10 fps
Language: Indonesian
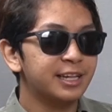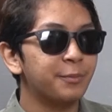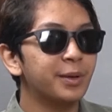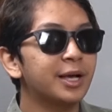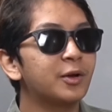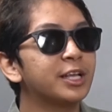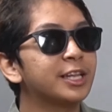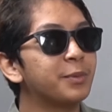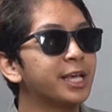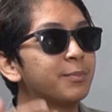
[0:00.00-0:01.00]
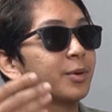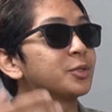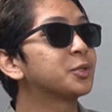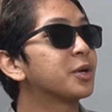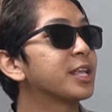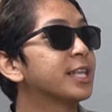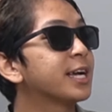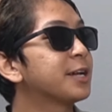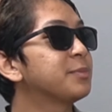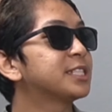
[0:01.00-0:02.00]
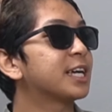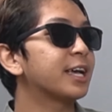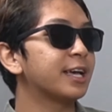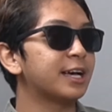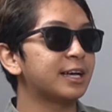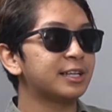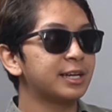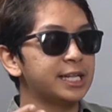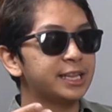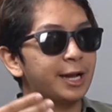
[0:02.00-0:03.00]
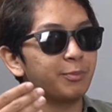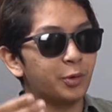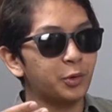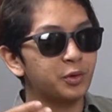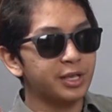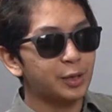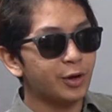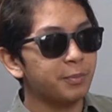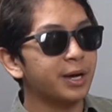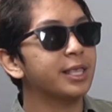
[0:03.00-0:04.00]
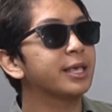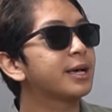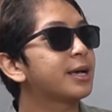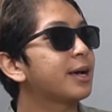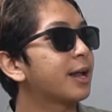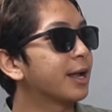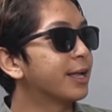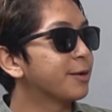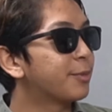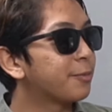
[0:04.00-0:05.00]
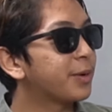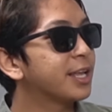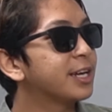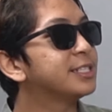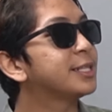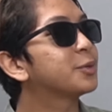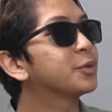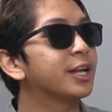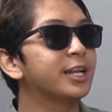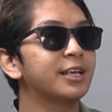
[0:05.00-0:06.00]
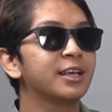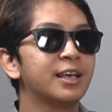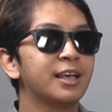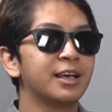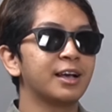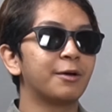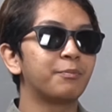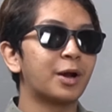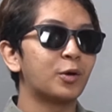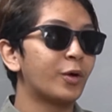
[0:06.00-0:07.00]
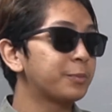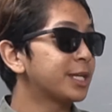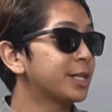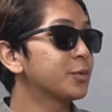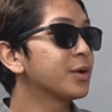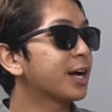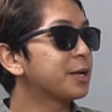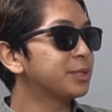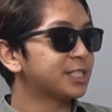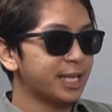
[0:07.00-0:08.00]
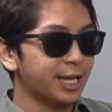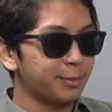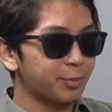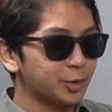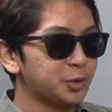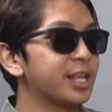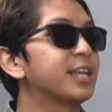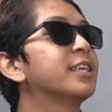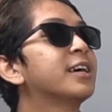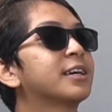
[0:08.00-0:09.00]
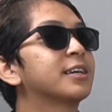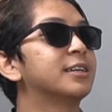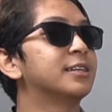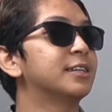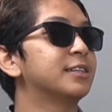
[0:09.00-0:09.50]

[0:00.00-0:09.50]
Tapi kalau kita bikin brosurnya aja kan bisa kayak detail produknya itu apa aja, harganya berapa aja di situ. Jadi nggak perlu website juga kan bisa kirim brosurnya aja ke